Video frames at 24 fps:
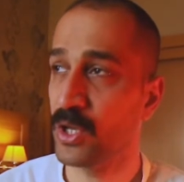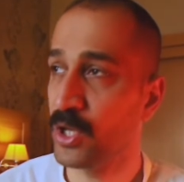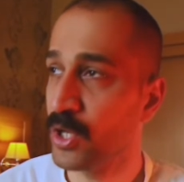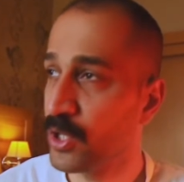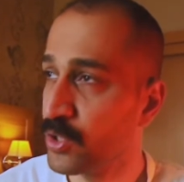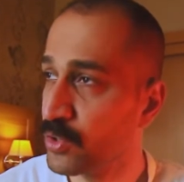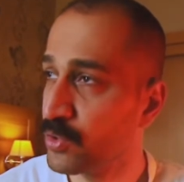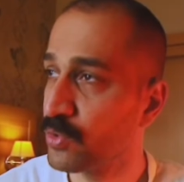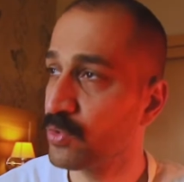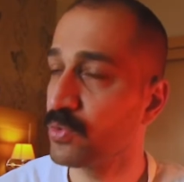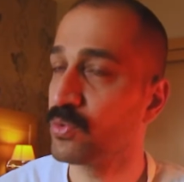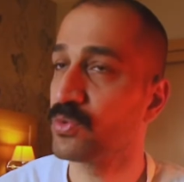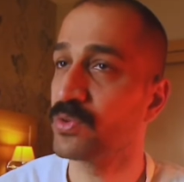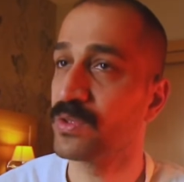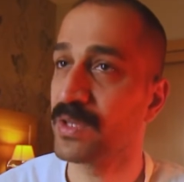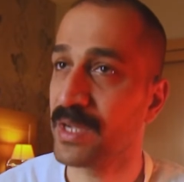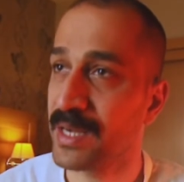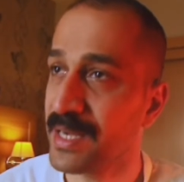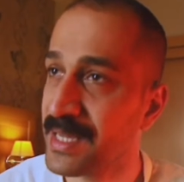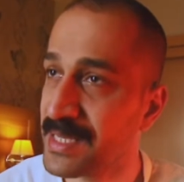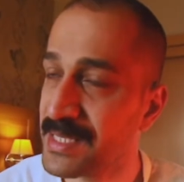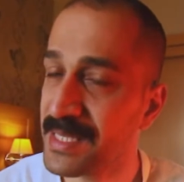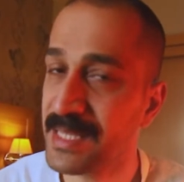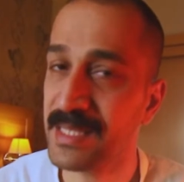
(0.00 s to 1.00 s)
انه
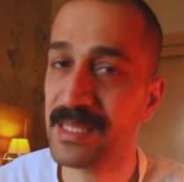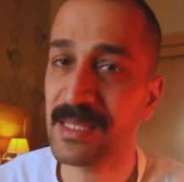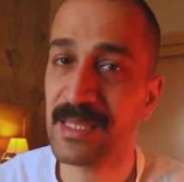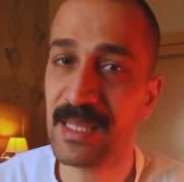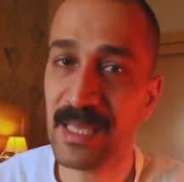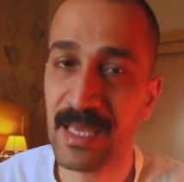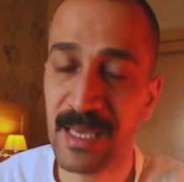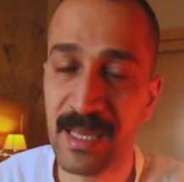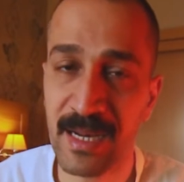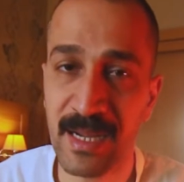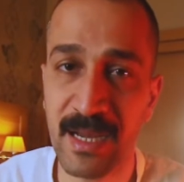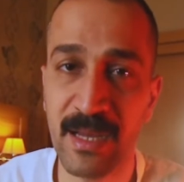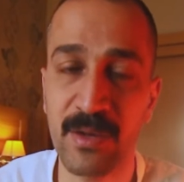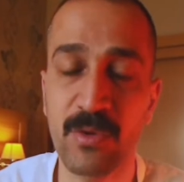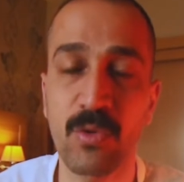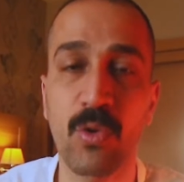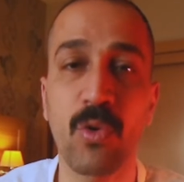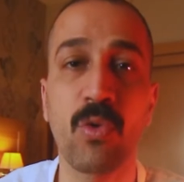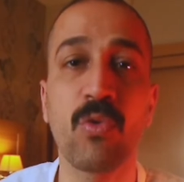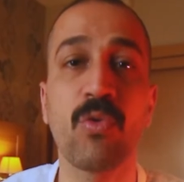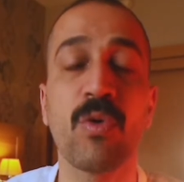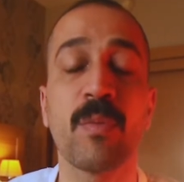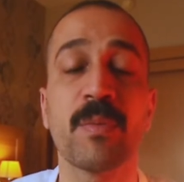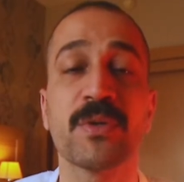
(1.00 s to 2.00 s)
دراسه الطيران
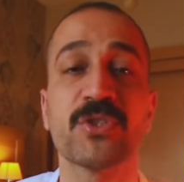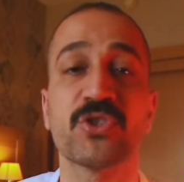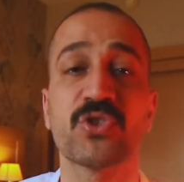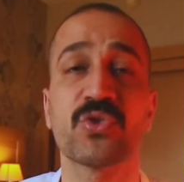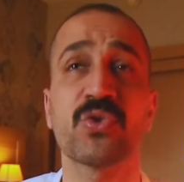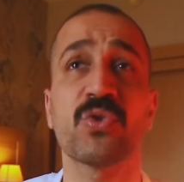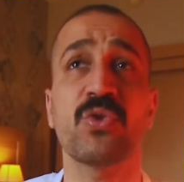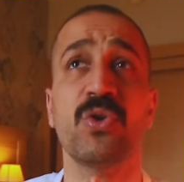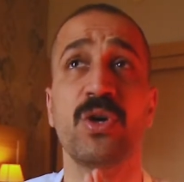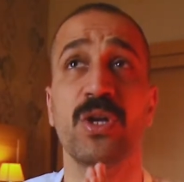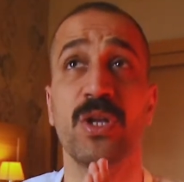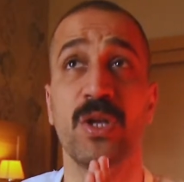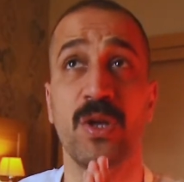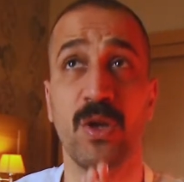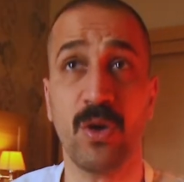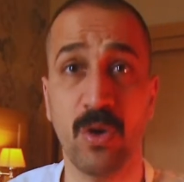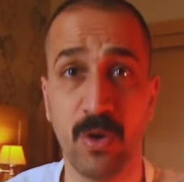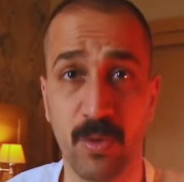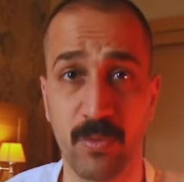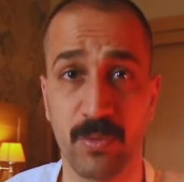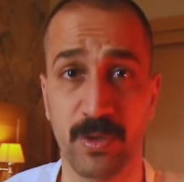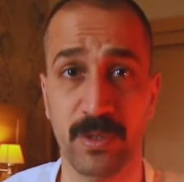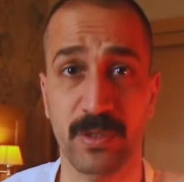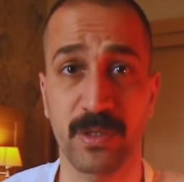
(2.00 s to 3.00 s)
هو مشروع
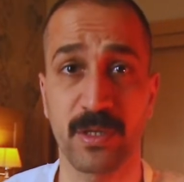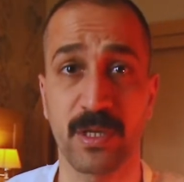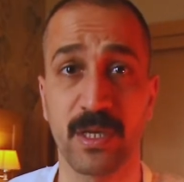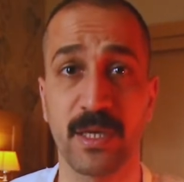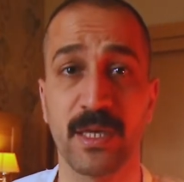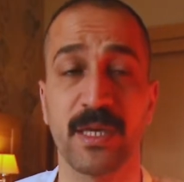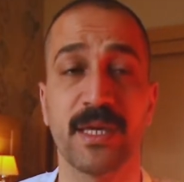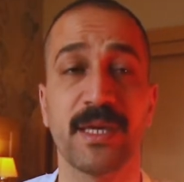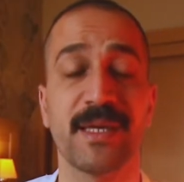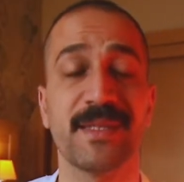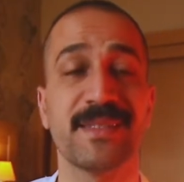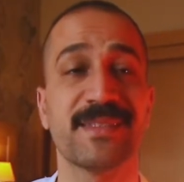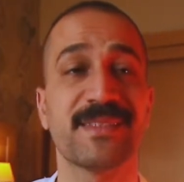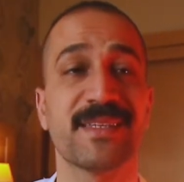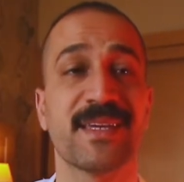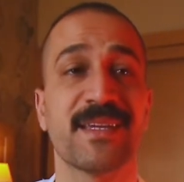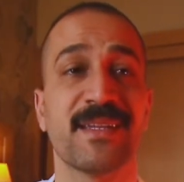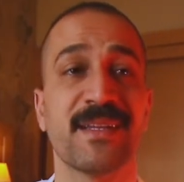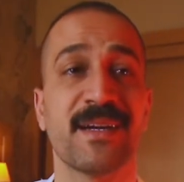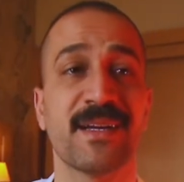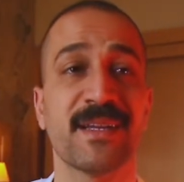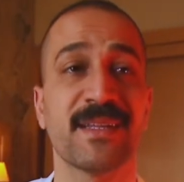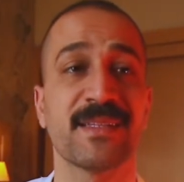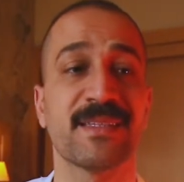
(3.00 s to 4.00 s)
العمر انت
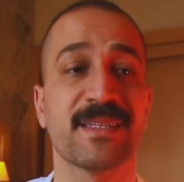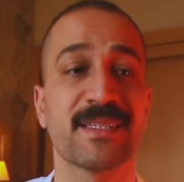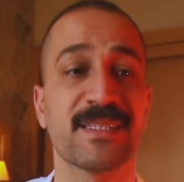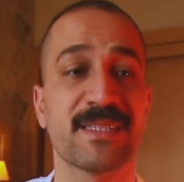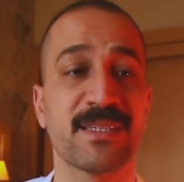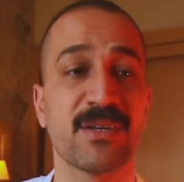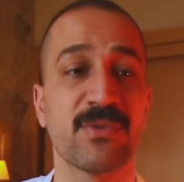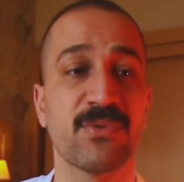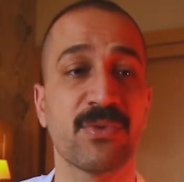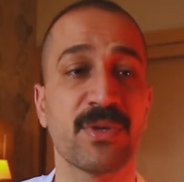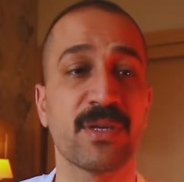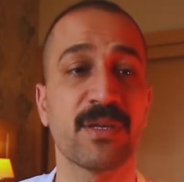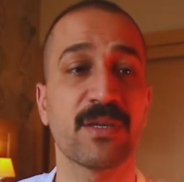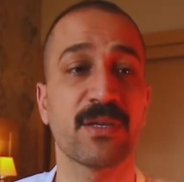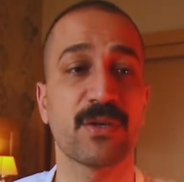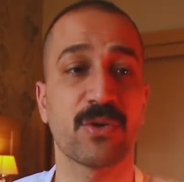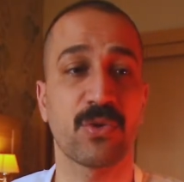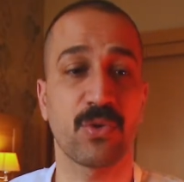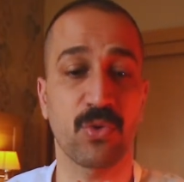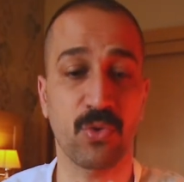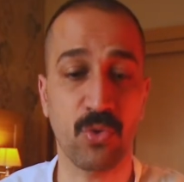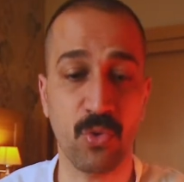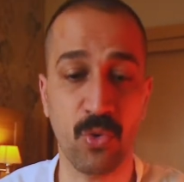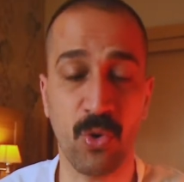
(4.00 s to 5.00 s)
هنا دا تسوي
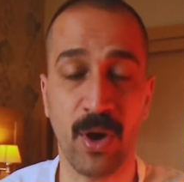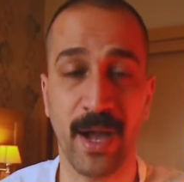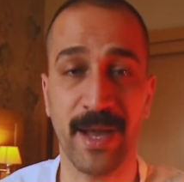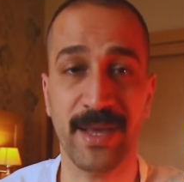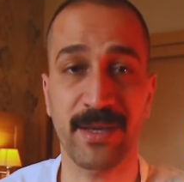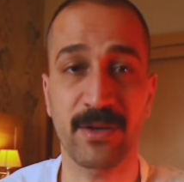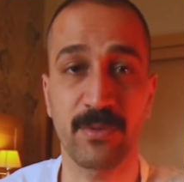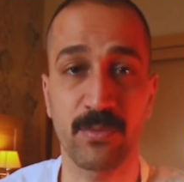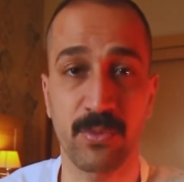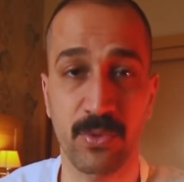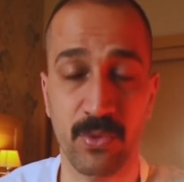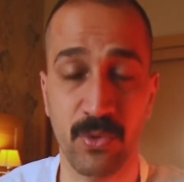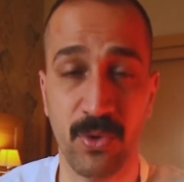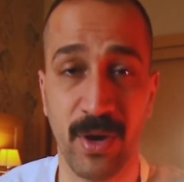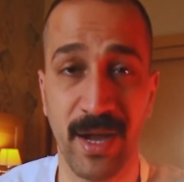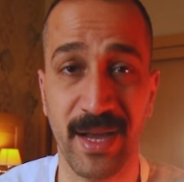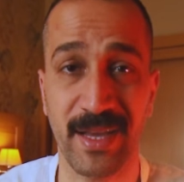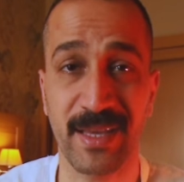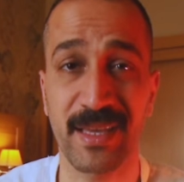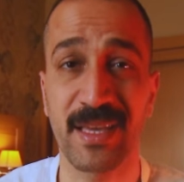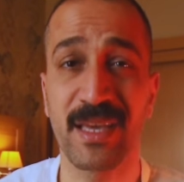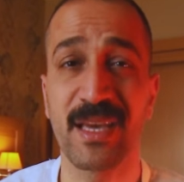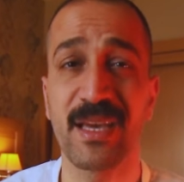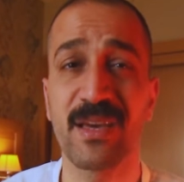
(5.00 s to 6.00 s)
روحك
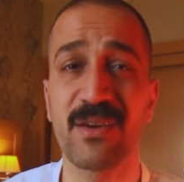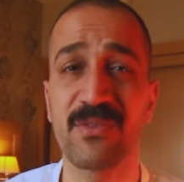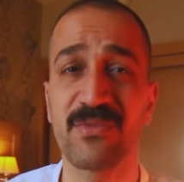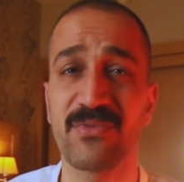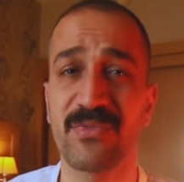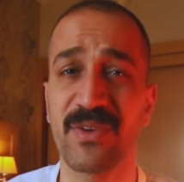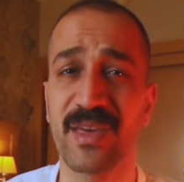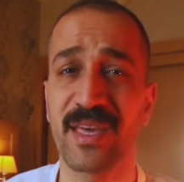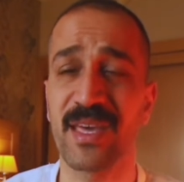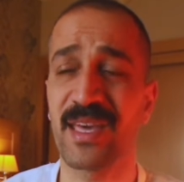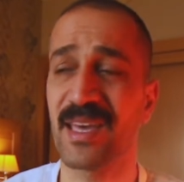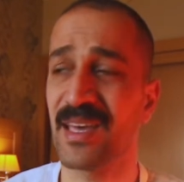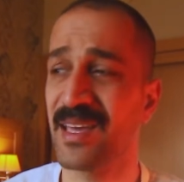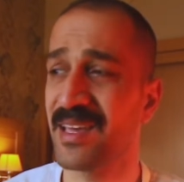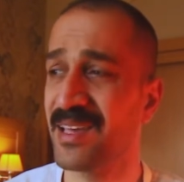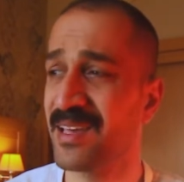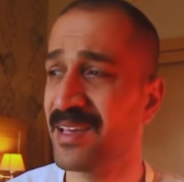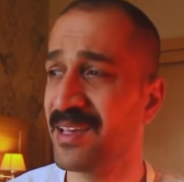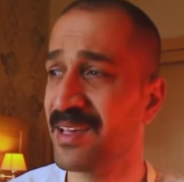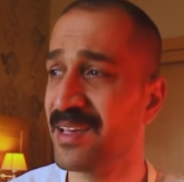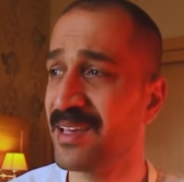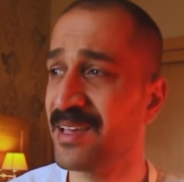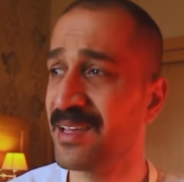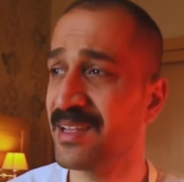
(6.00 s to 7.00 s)
بروحك ف
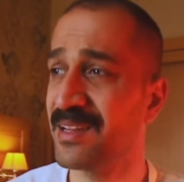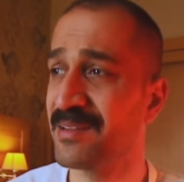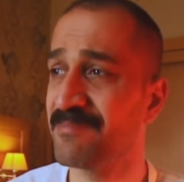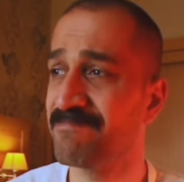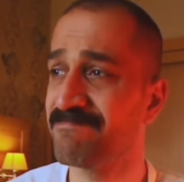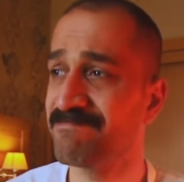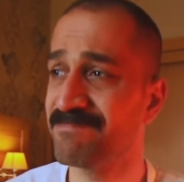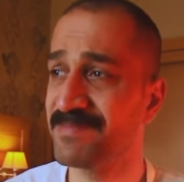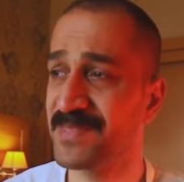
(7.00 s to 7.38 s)
آه،